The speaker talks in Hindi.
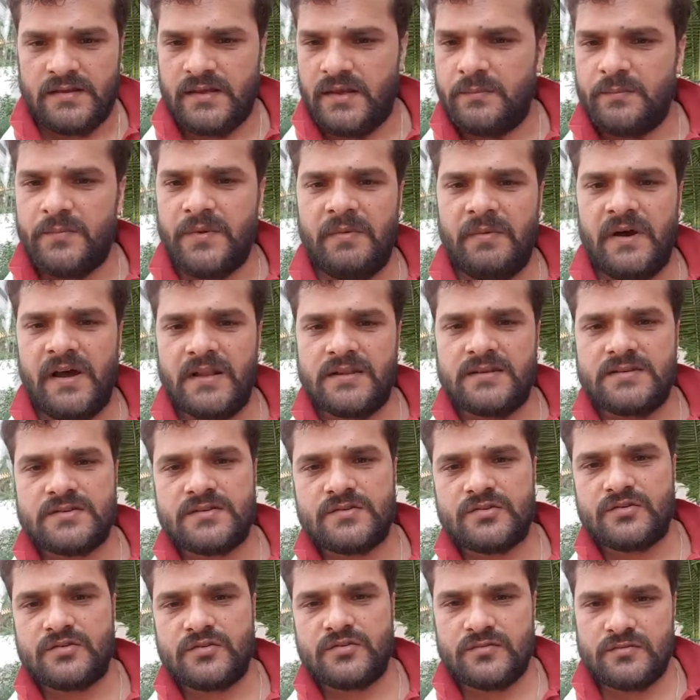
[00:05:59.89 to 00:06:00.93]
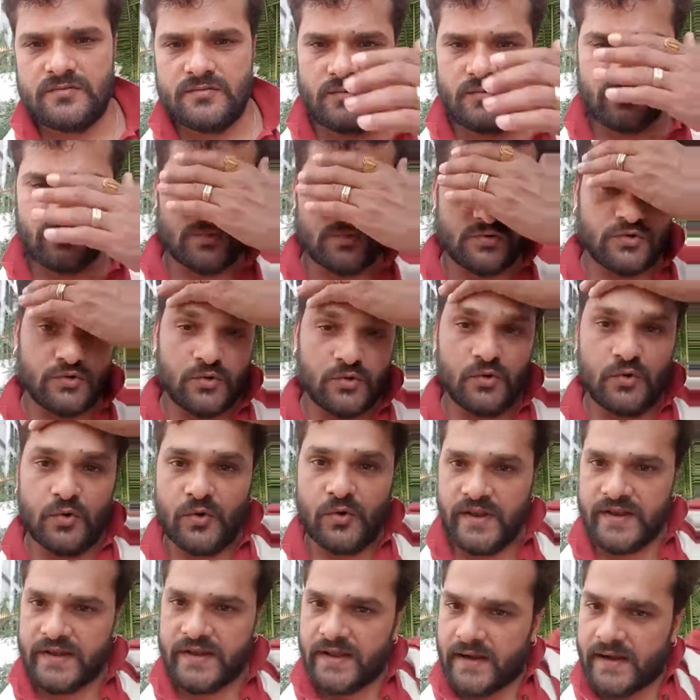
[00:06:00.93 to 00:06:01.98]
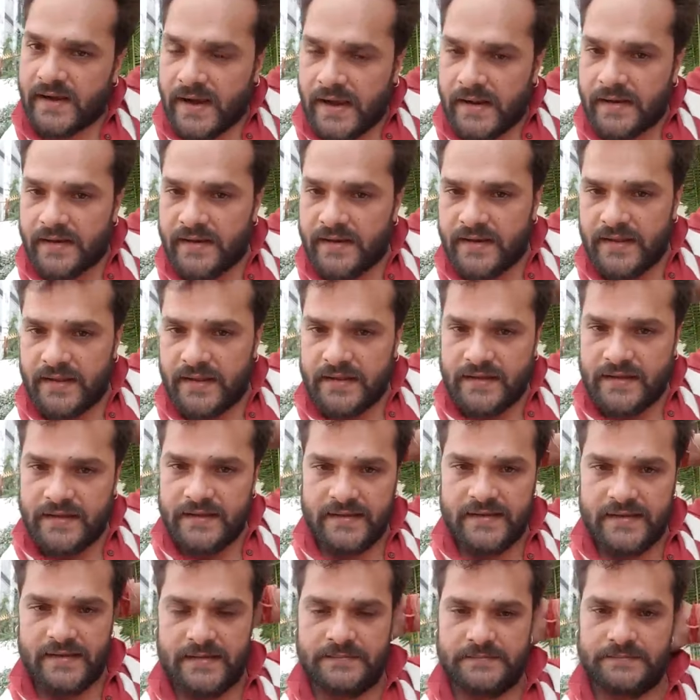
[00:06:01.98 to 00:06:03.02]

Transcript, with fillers: ये विवाद शुरू होने का कारण एक ही है